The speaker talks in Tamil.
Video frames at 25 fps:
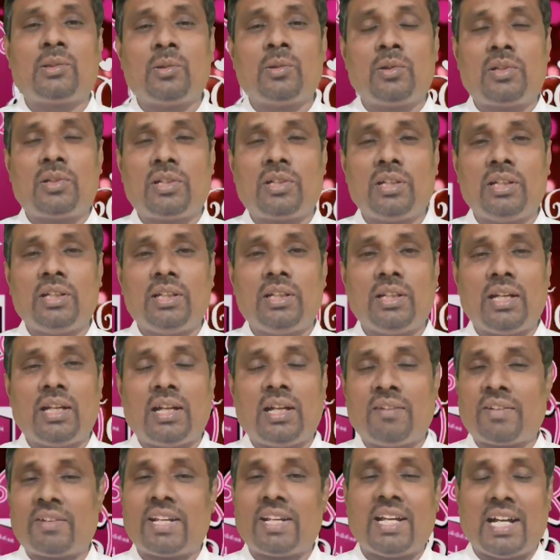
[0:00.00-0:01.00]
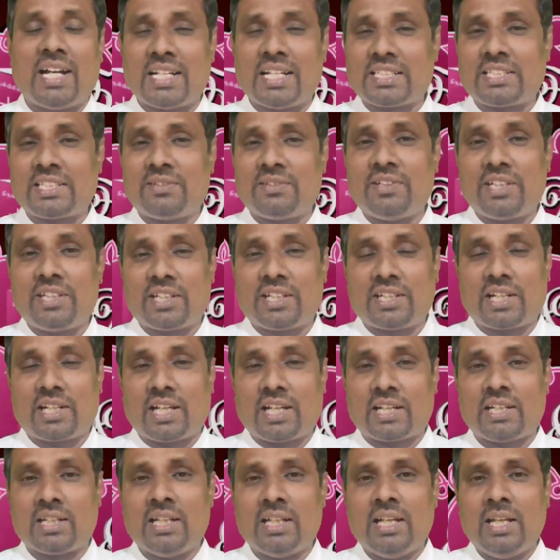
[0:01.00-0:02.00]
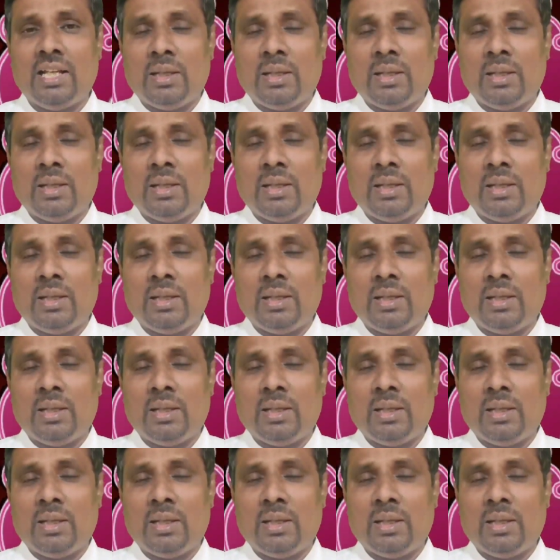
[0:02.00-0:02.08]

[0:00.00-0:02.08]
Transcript: தொட்டு அவரை ஆசிர்வதிக்கிறார்